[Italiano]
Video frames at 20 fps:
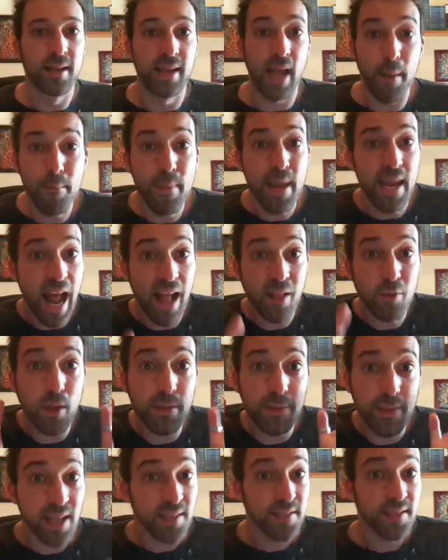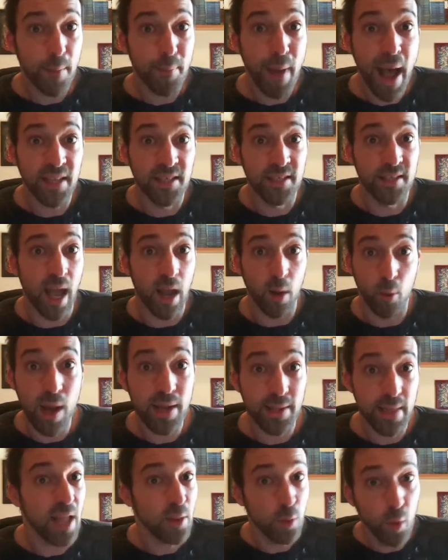camminando a testa bassa,
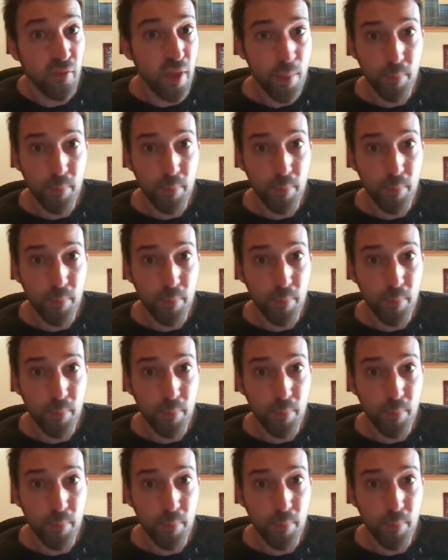guardandovi i